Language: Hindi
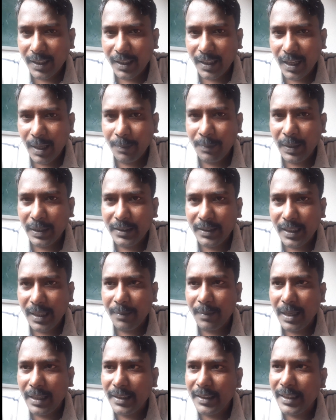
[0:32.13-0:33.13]
अब
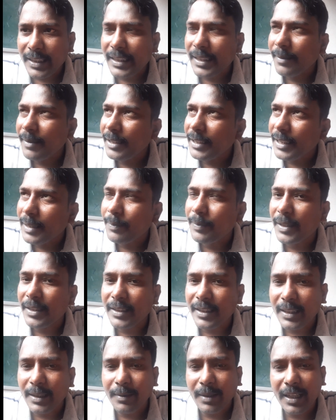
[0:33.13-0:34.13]
बच्चा मान लीजिए सेवेंटी
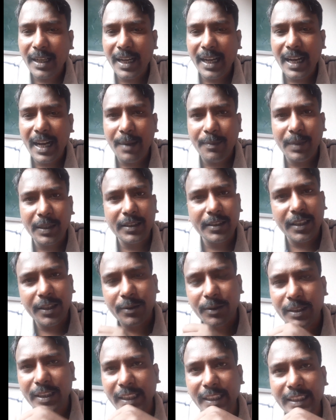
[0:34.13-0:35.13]
परसेंट वाला है आप बच्चे
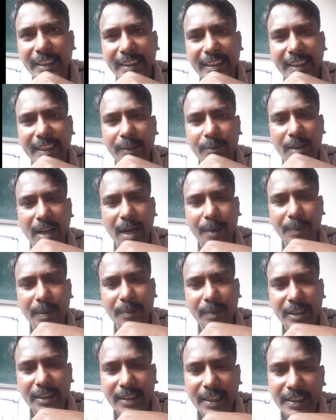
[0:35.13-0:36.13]
को दे दिए वहाँ
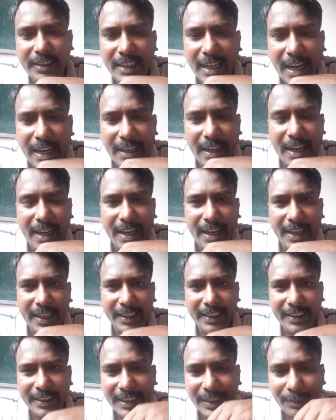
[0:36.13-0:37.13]
पर बच्चा जा रहा
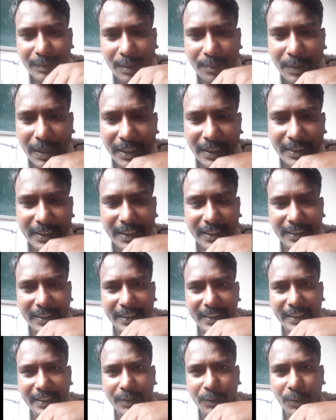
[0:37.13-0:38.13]
है एसी में बैठ
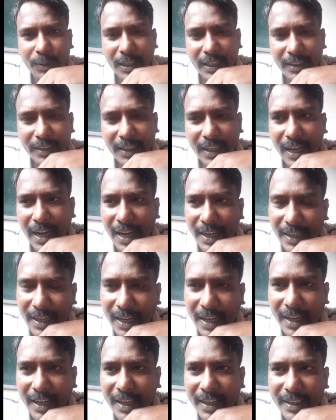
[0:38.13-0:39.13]
करके दो घंटा आ
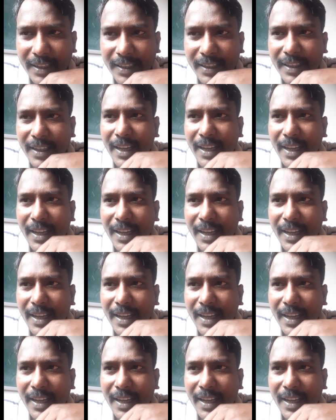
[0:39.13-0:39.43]
रहा है